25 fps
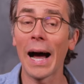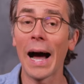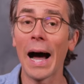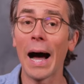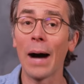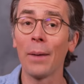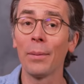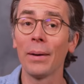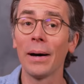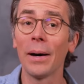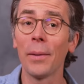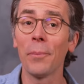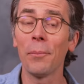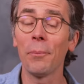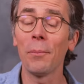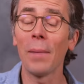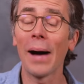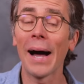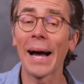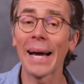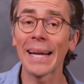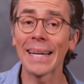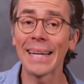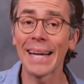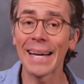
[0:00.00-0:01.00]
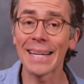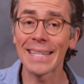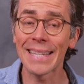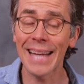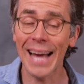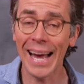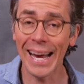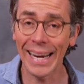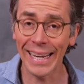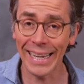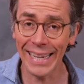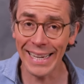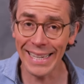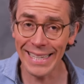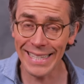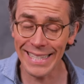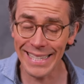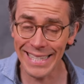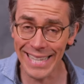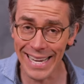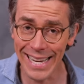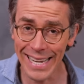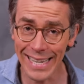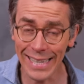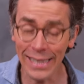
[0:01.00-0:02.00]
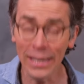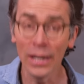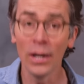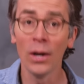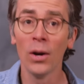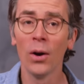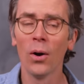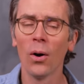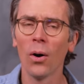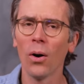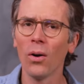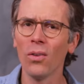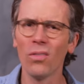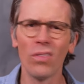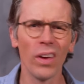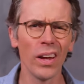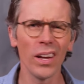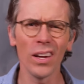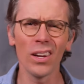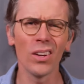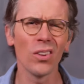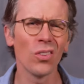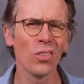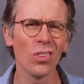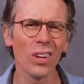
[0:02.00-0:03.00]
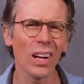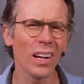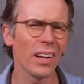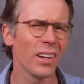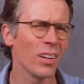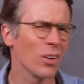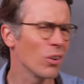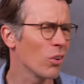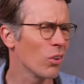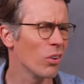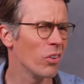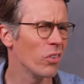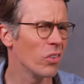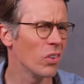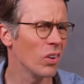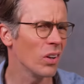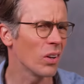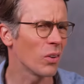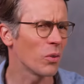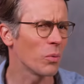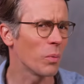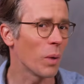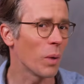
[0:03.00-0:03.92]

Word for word: Aber macht das eigentlich Sinn? Und welche gesundheitlichen Gründe sind das